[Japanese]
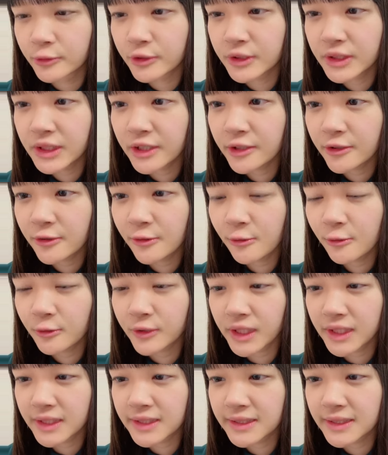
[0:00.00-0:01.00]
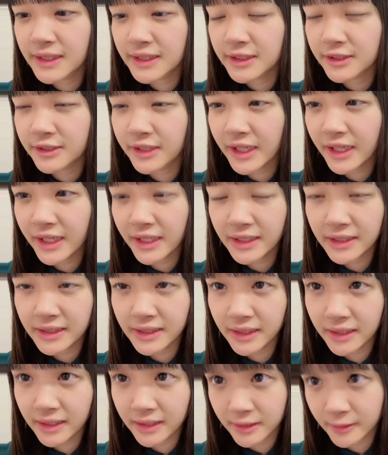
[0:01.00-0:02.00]
じゃあ今日こたつ出すえいい
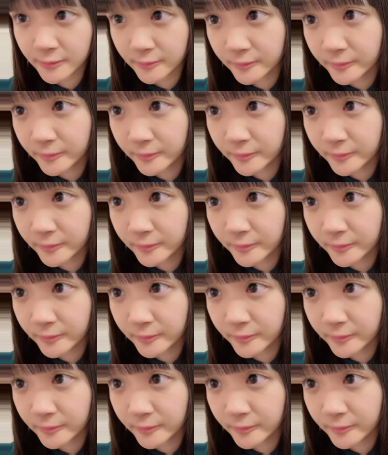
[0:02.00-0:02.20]
な